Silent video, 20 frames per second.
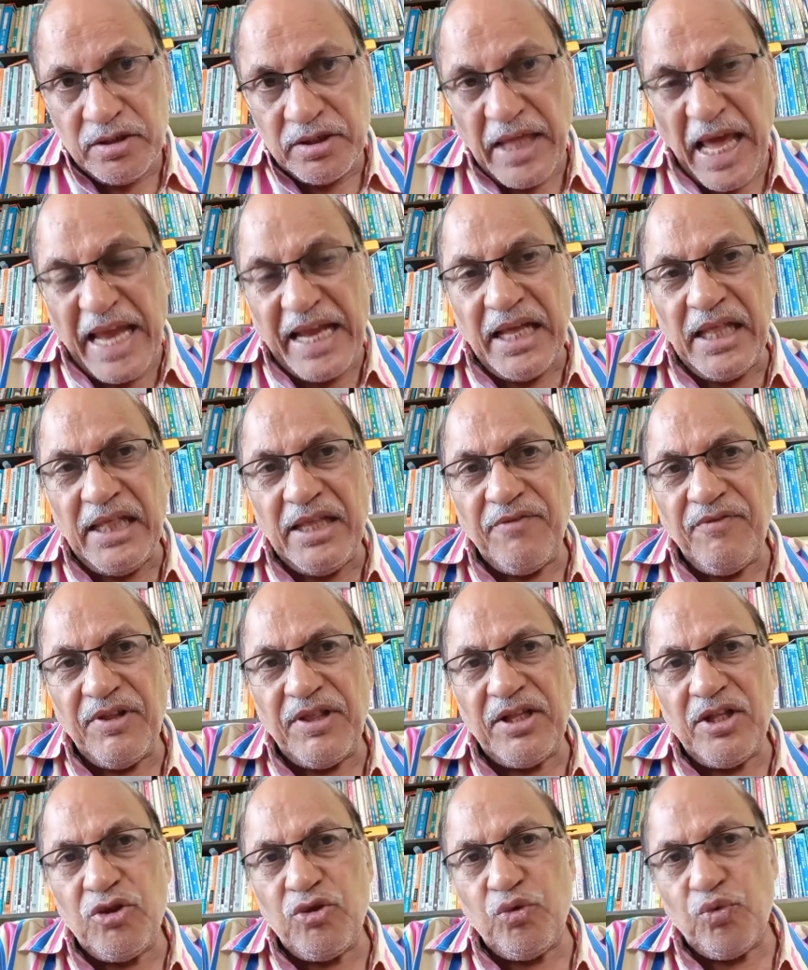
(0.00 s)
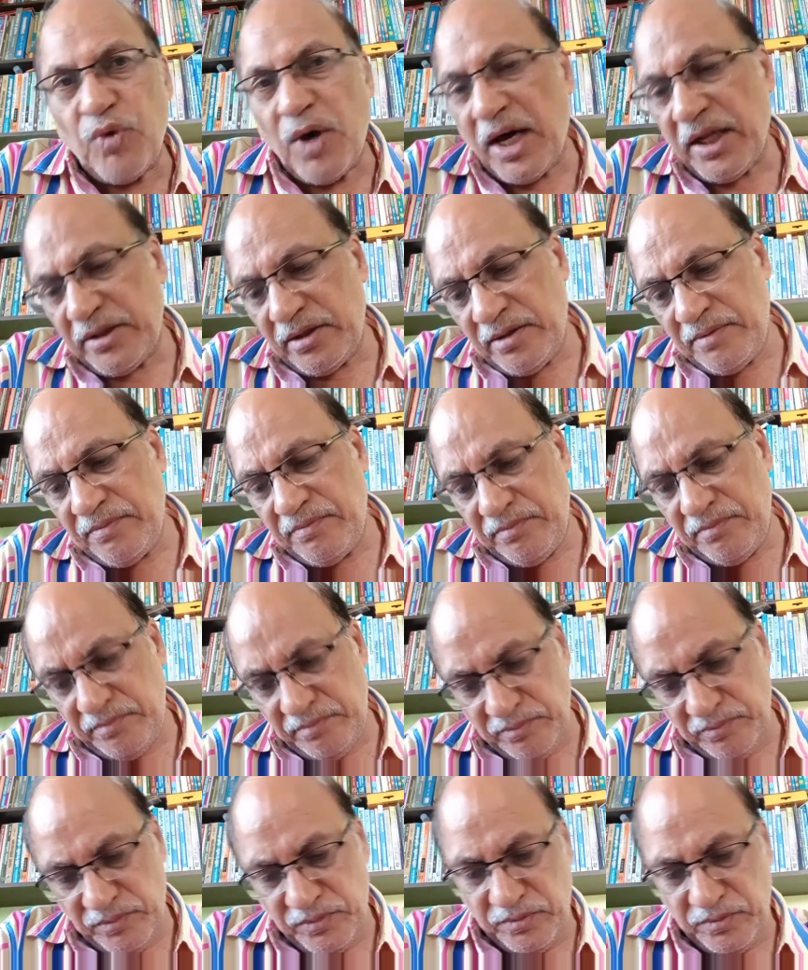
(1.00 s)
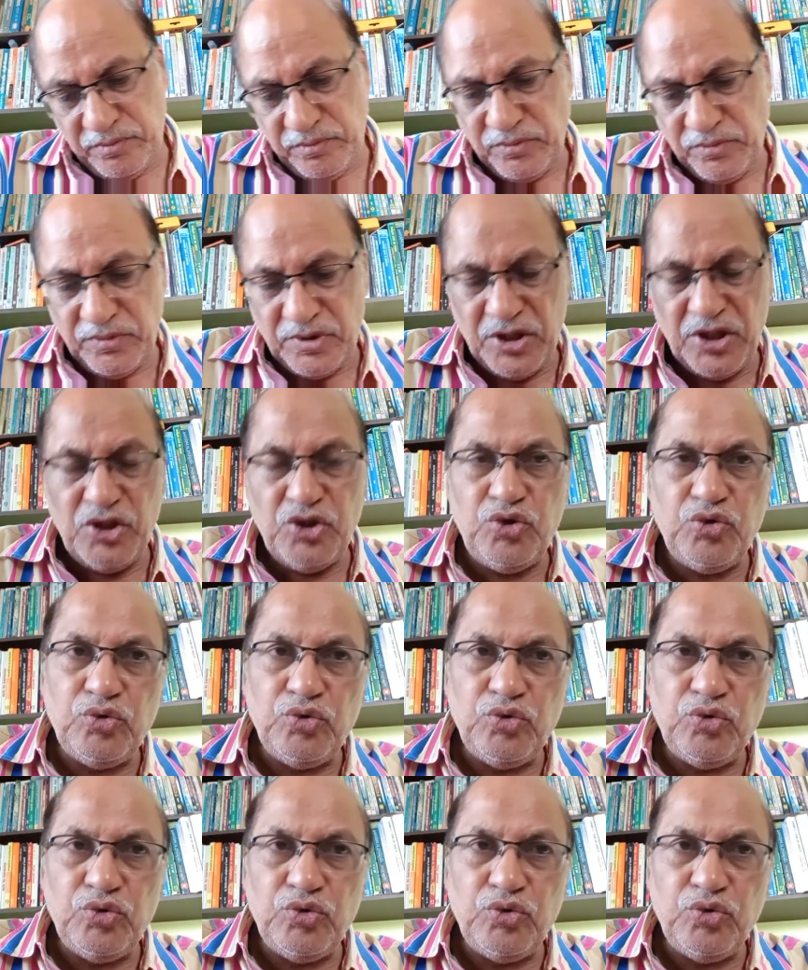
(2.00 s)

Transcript: साइकिल दिवस की शुरुआत तीन